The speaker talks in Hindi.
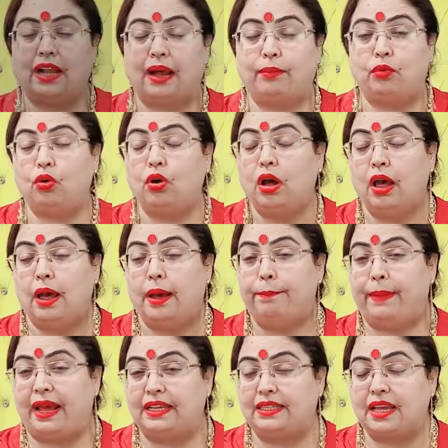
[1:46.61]
लाभ हो
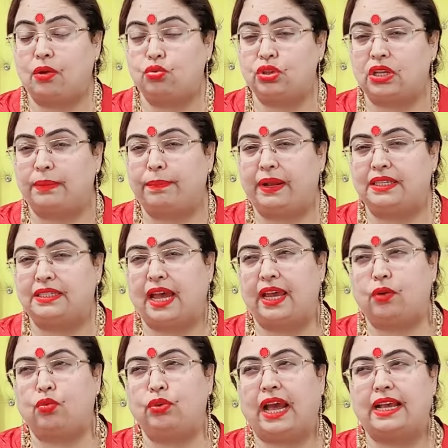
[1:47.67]
पैसा उसके पास आए
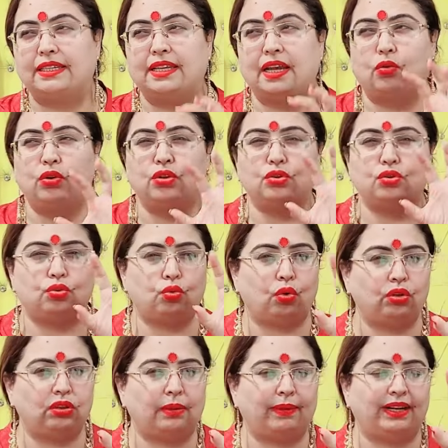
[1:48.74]
कोई ऐसा कोई
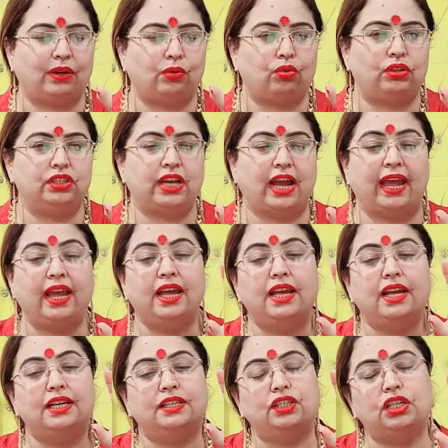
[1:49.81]
सोर्स हमारा खुल जाए
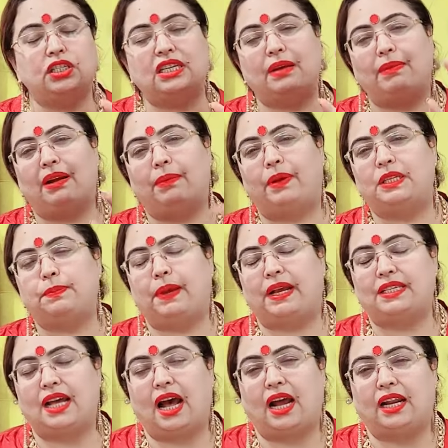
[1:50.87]
जिससे हमारे पास
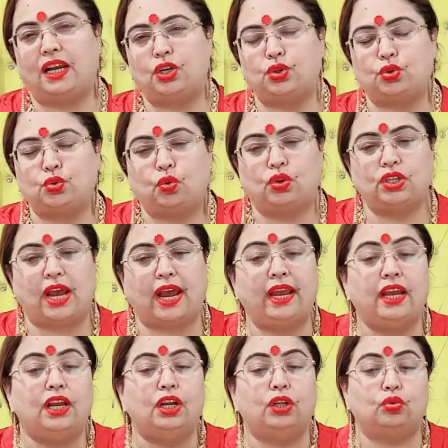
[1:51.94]
पैसा आना शुरू हो जाए
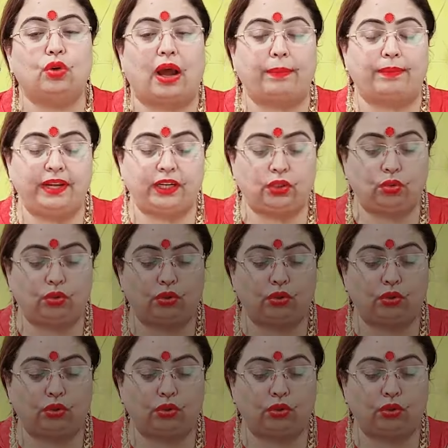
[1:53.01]
तो आपने एक